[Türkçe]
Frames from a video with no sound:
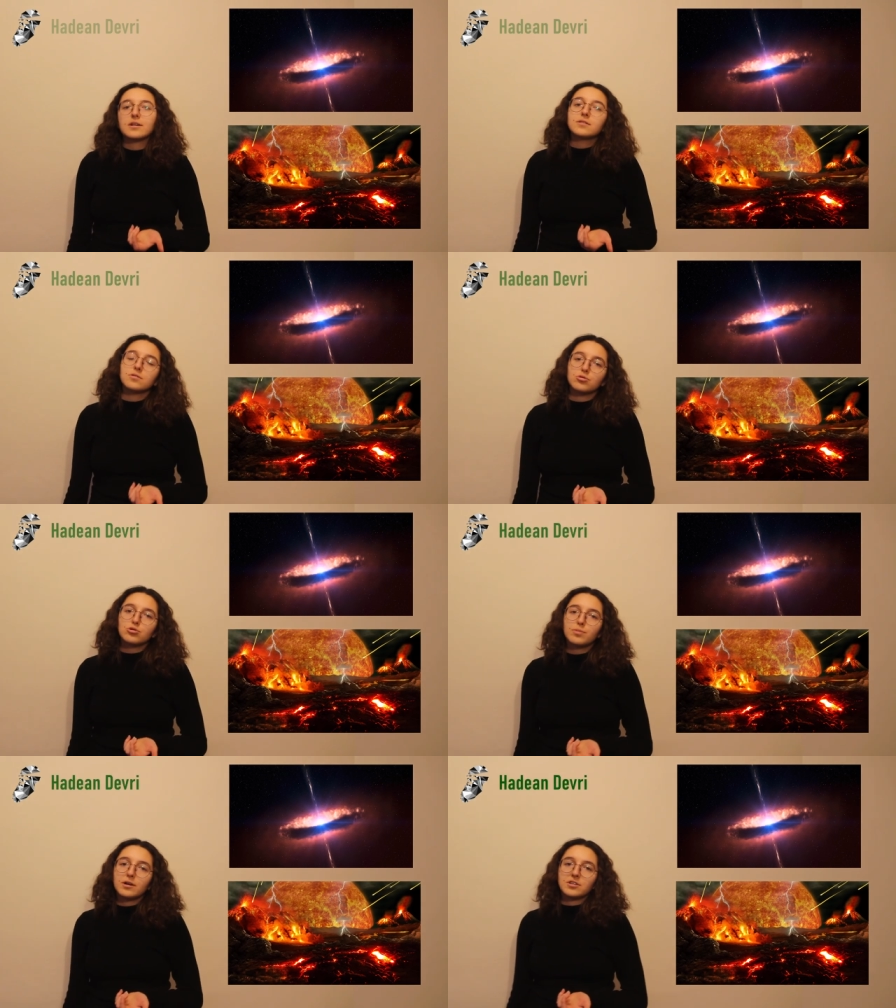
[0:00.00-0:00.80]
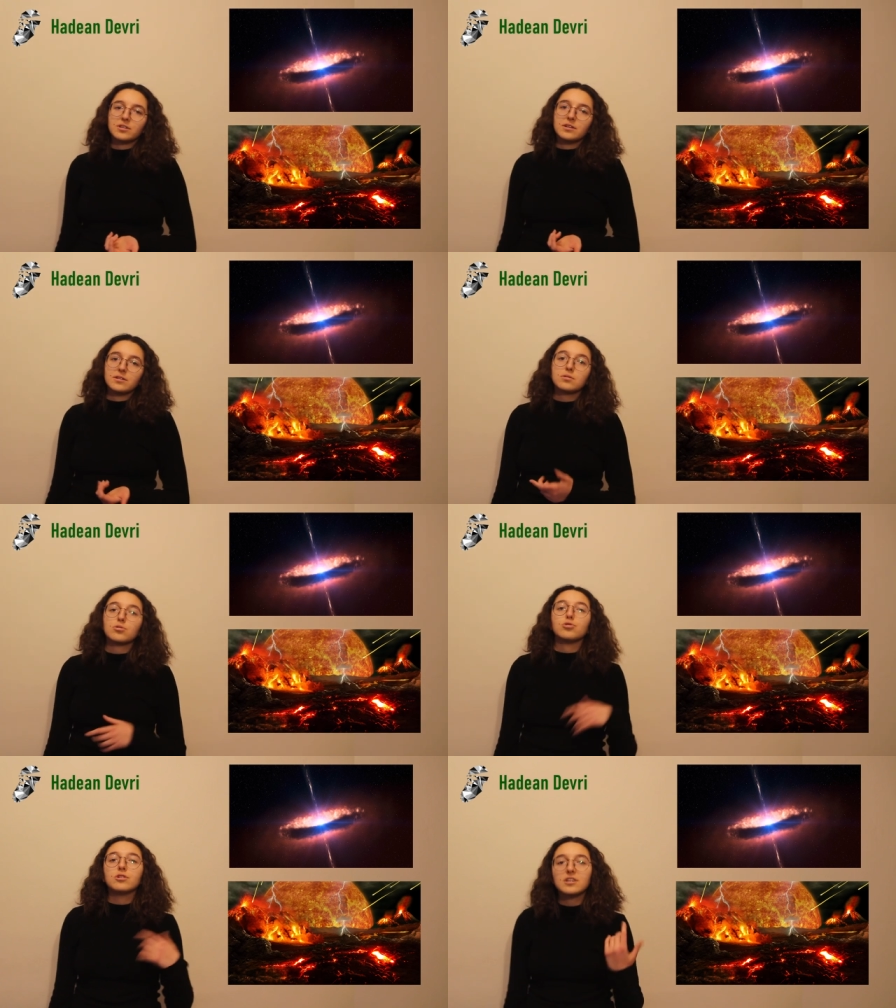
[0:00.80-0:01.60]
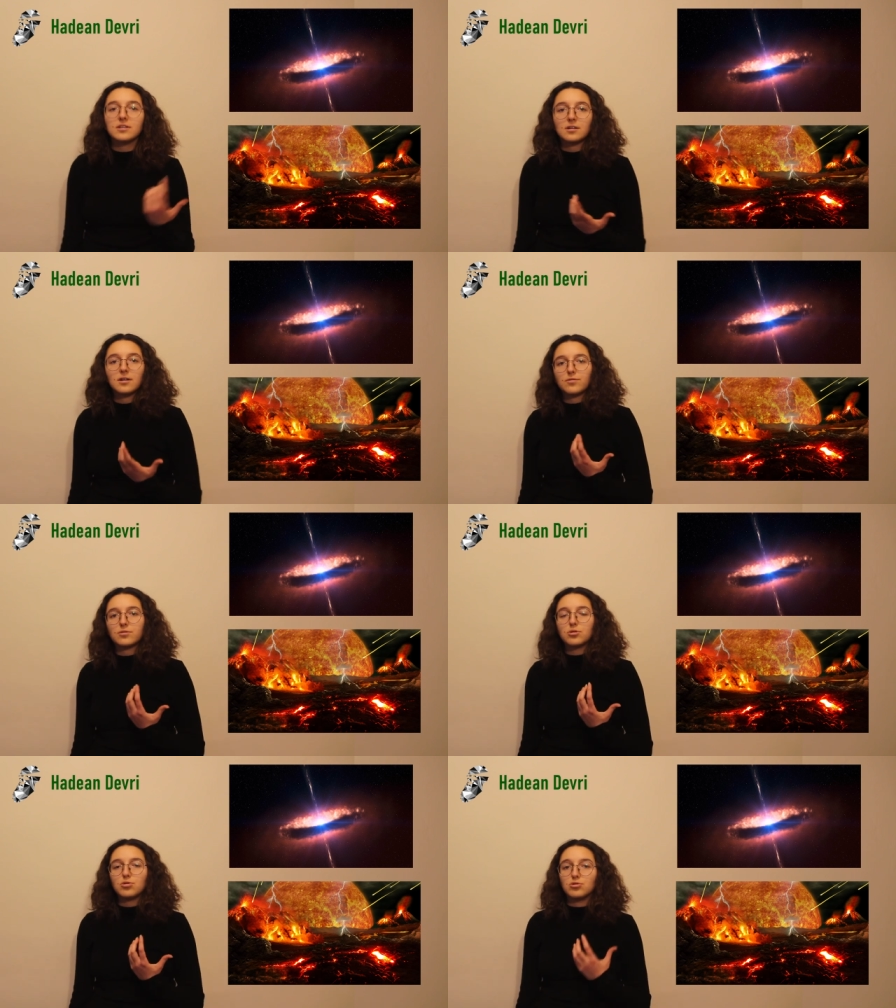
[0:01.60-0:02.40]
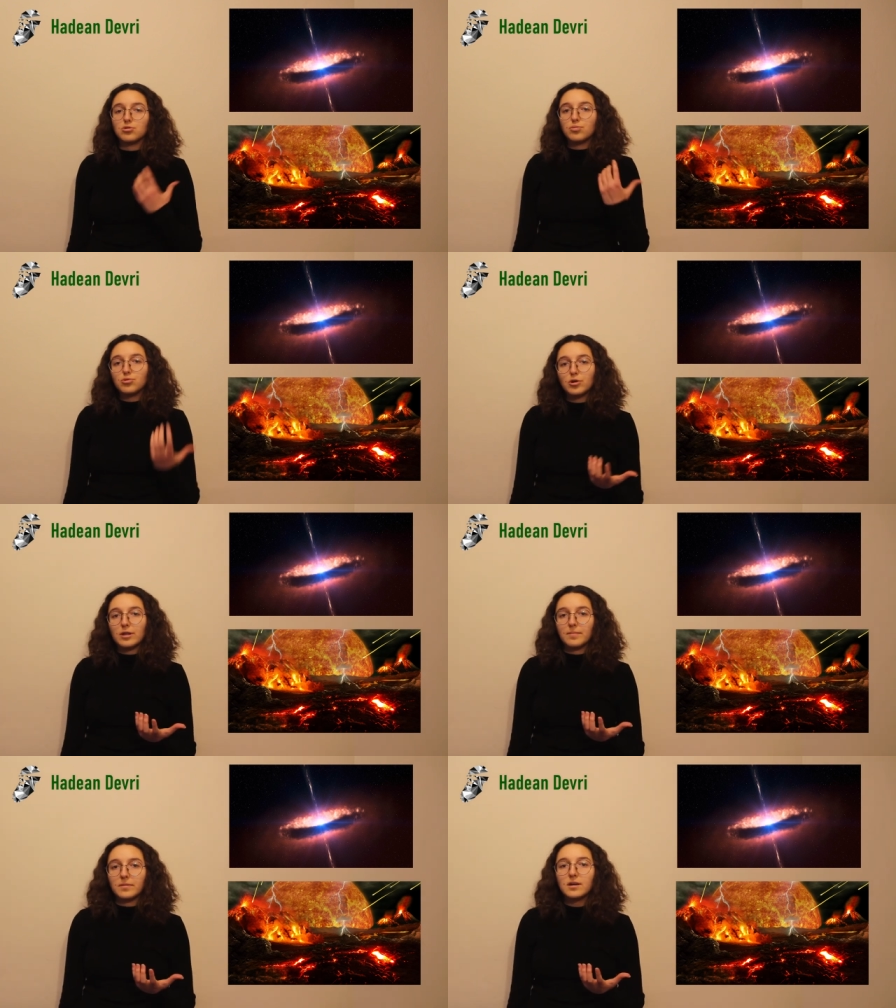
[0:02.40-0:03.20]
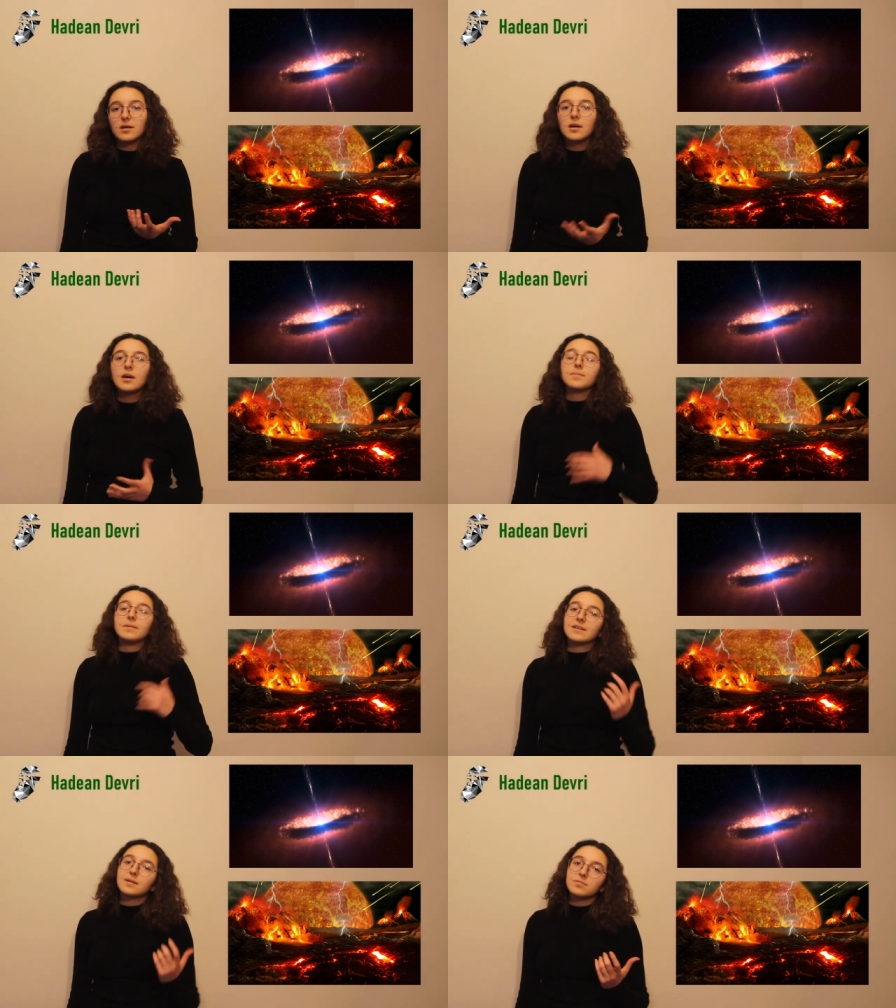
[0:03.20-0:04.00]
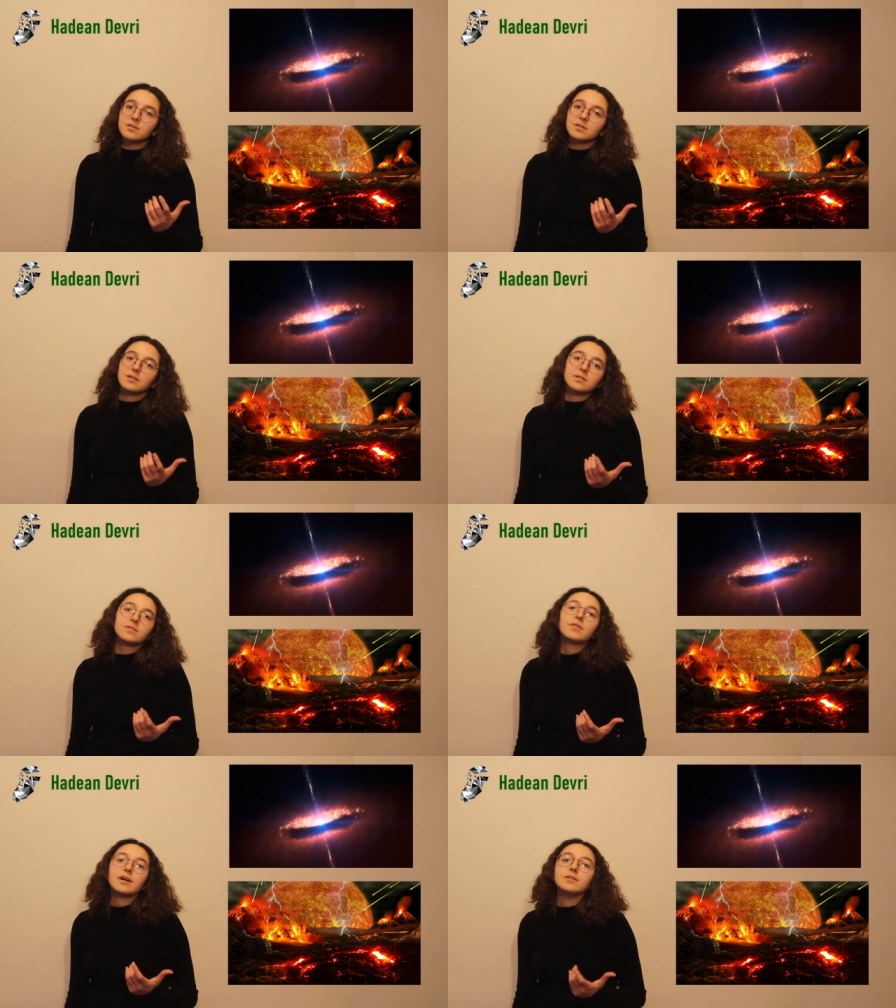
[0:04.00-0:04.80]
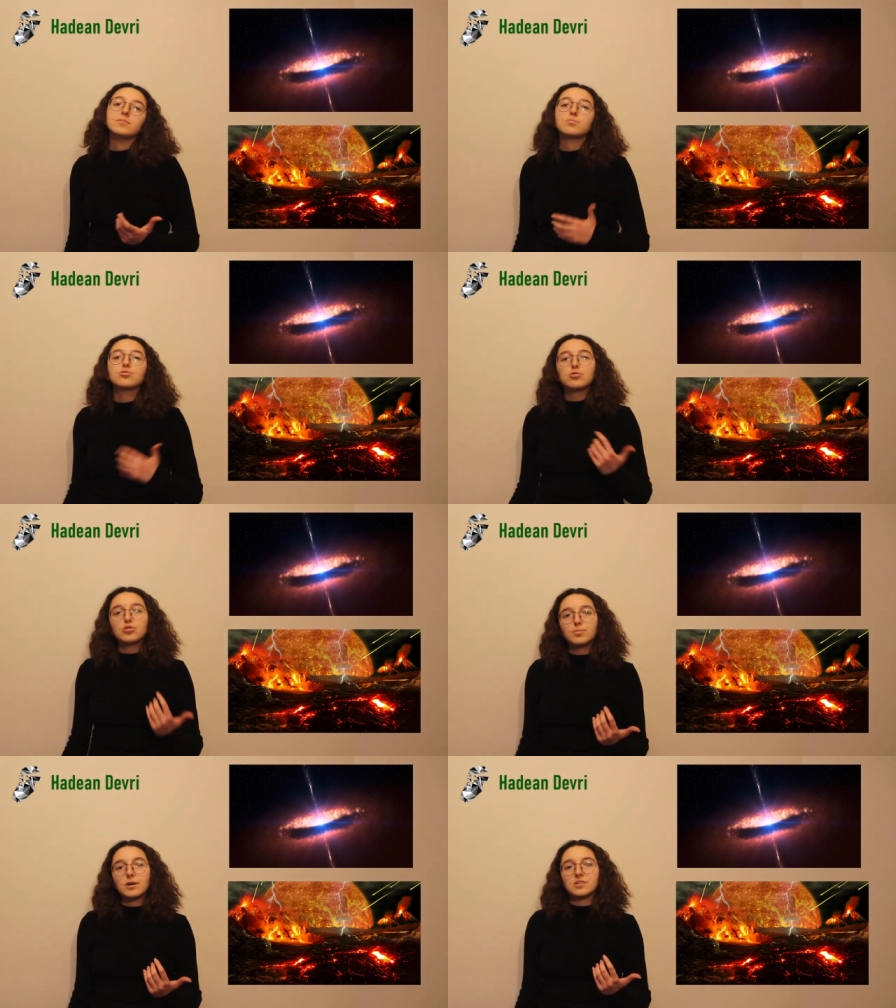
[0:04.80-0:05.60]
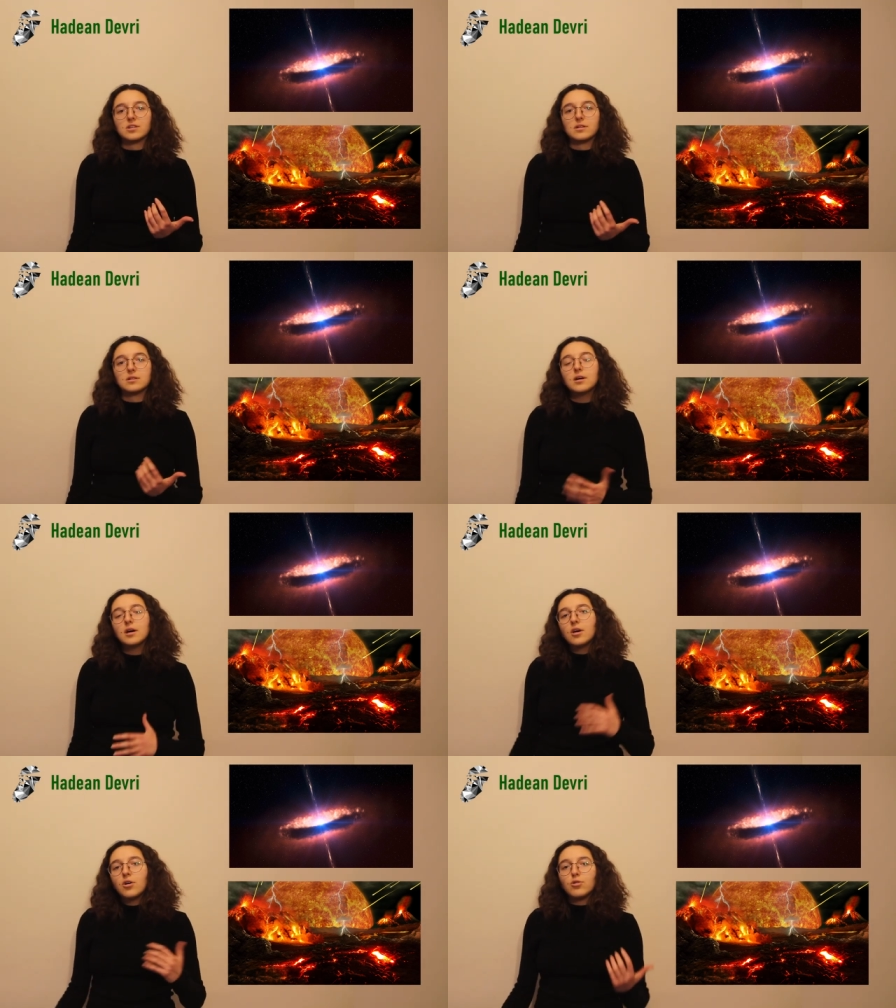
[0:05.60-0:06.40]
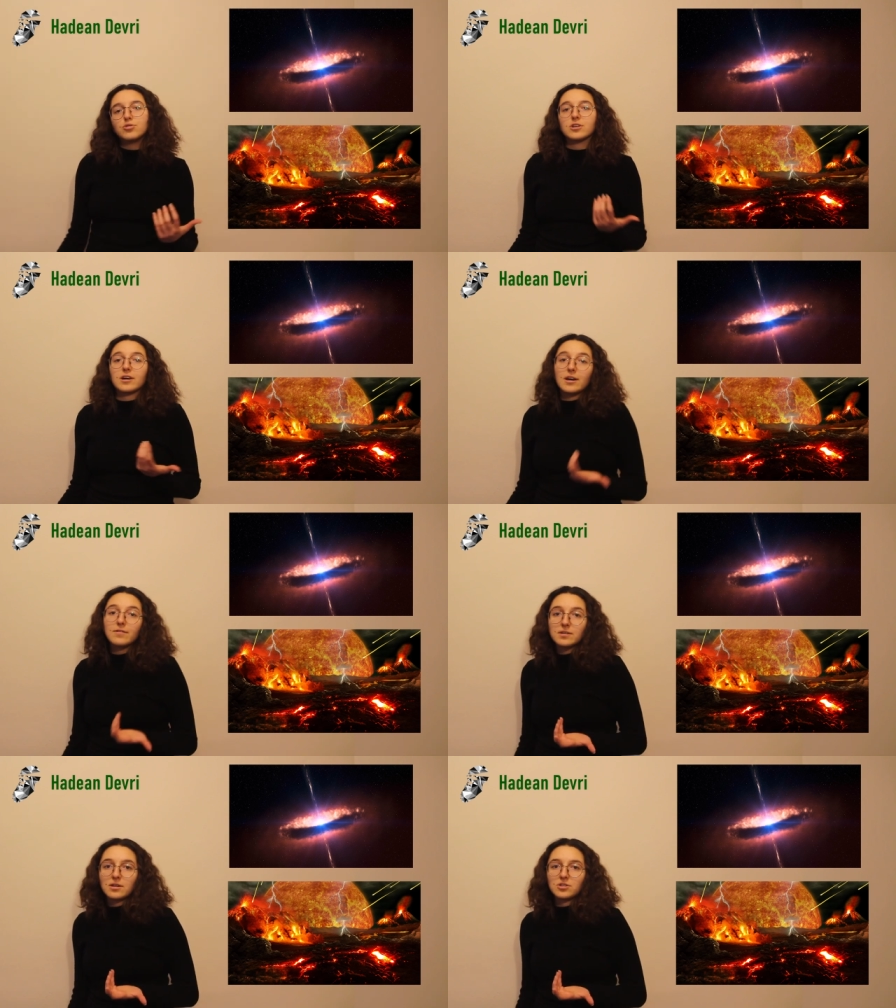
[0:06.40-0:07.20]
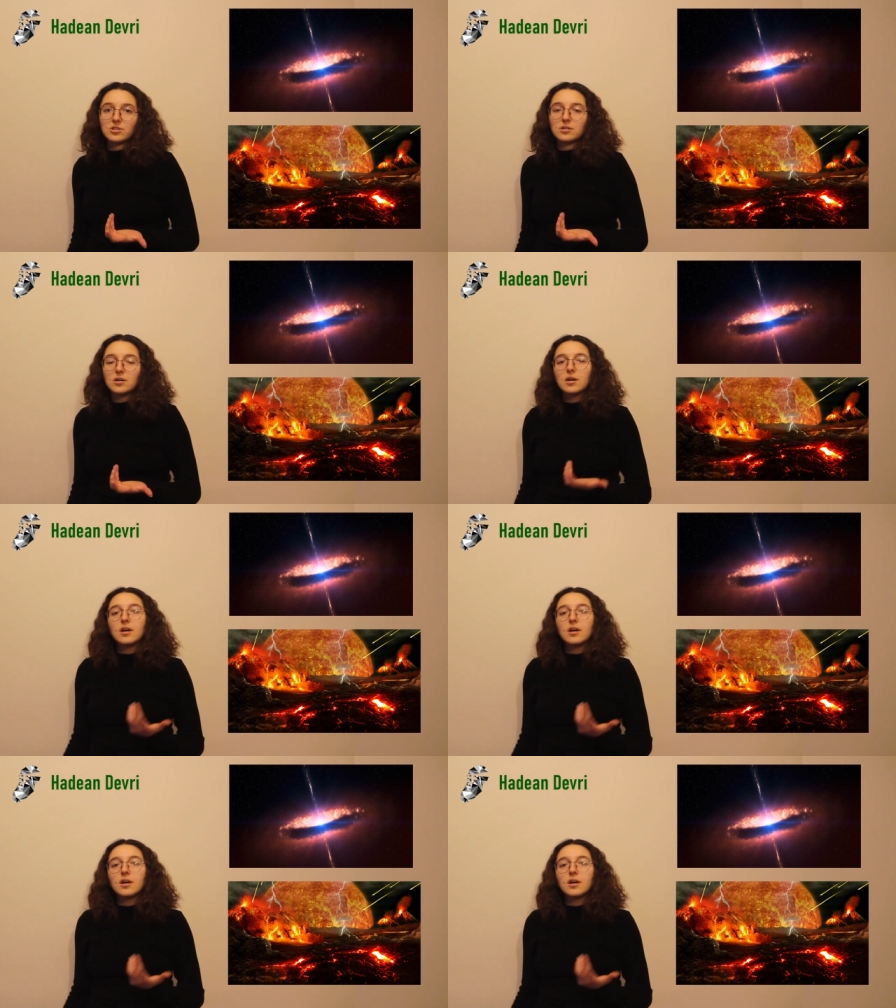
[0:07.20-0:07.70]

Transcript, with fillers: gaz ve toz parçalarının güneş etrafında döndüğü bu dönemde birikim diski adını verdiğimiz bu toz parçaları önce kaya ve taşları,